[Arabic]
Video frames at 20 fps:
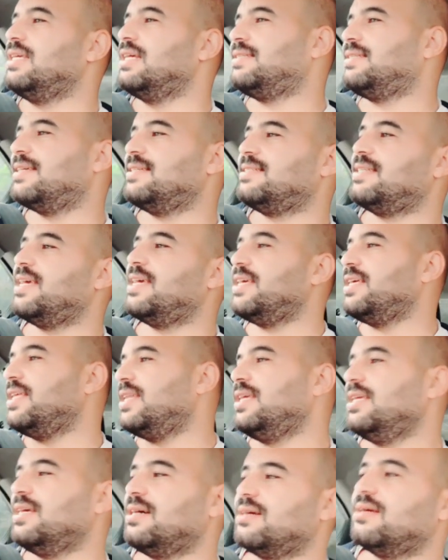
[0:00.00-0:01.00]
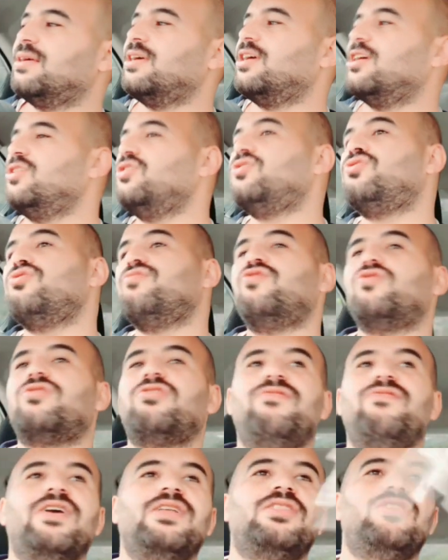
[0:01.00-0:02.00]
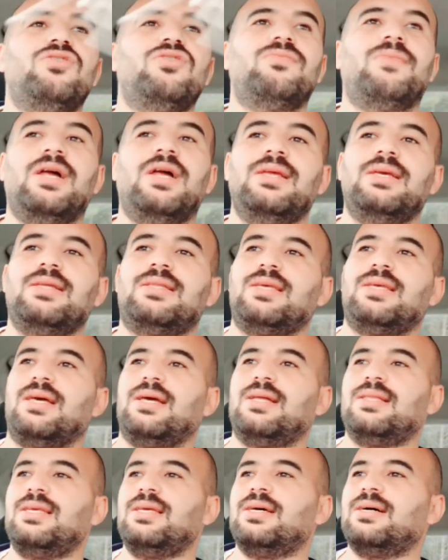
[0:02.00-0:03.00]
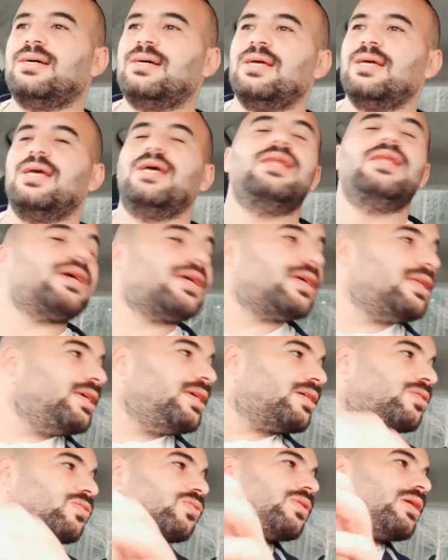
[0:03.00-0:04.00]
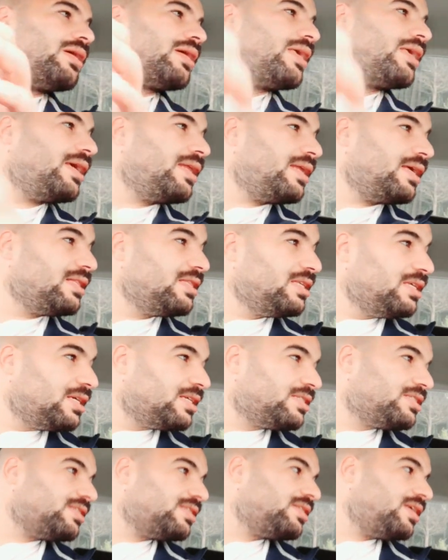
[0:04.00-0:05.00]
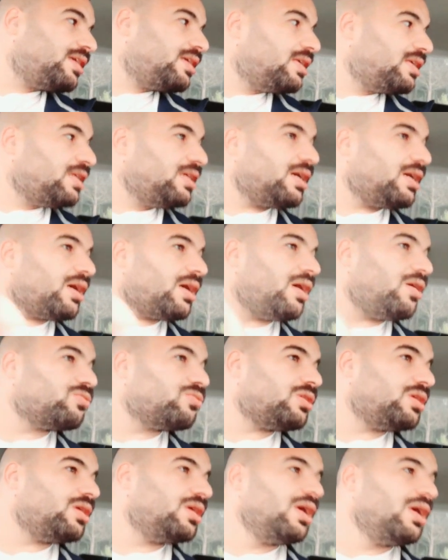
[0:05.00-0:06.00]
الجزائريه يشوفوا كيف يديروا مع الاتحاديه لكن يا ترى كاين انديه جزائريه خاوتي